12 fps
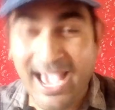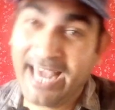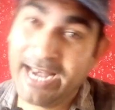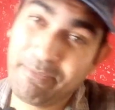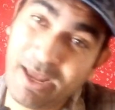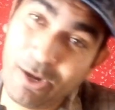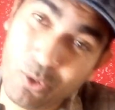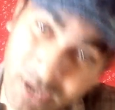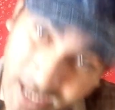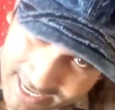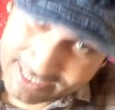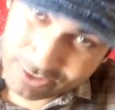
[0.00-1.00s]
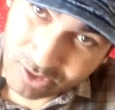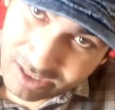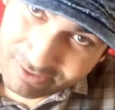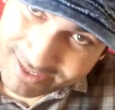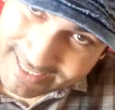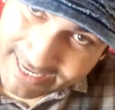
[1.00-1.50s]
अरे माँ लोग कलर तो
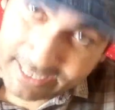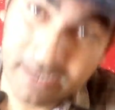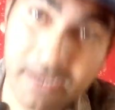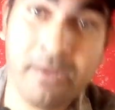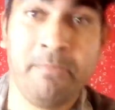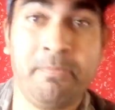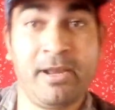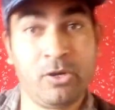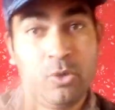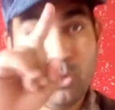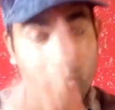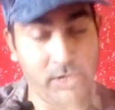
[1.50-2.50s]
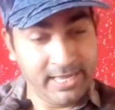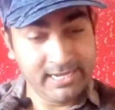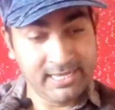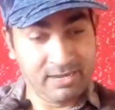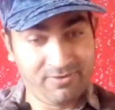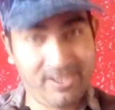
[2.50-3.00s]
करवाते हैं पर गोल्डन
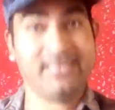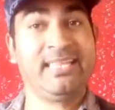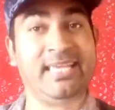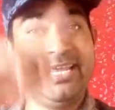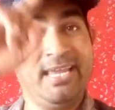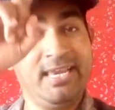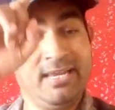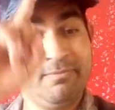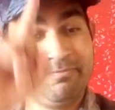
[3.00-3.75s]
करवाते हैं